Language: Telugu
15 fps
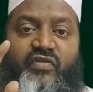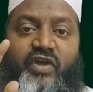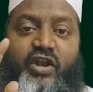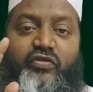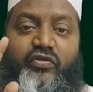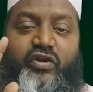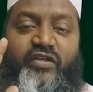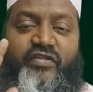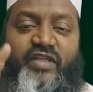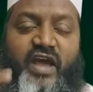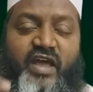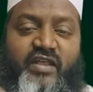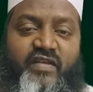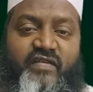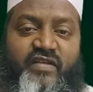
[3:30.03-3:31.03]
వెలుతురుని
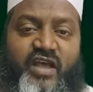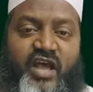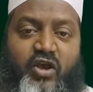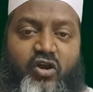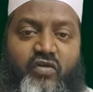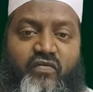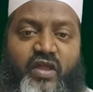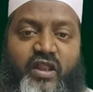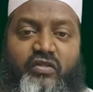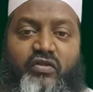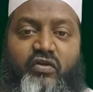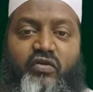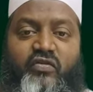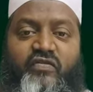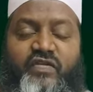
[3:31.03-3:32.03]
తయారు చేసి ఆ యొక్క
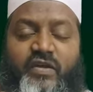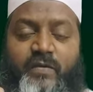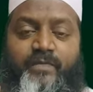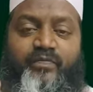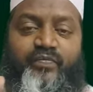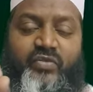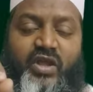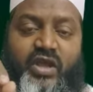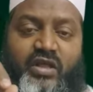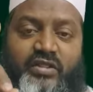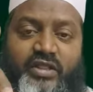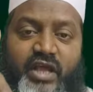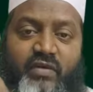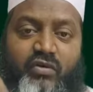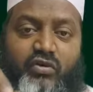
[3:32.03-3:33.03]
వెలుతురు నుంచి
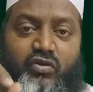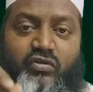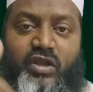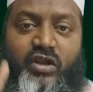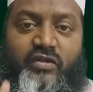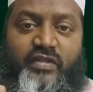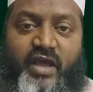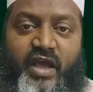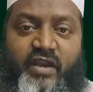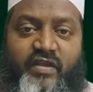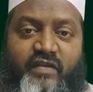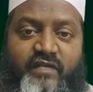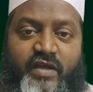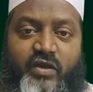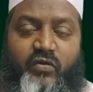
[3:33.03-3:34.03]
దైవదూతలను
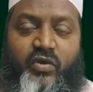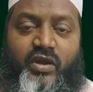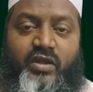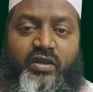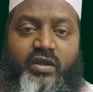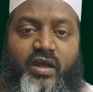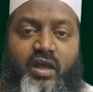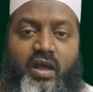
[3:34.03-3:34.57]
తయారు చేశాను అని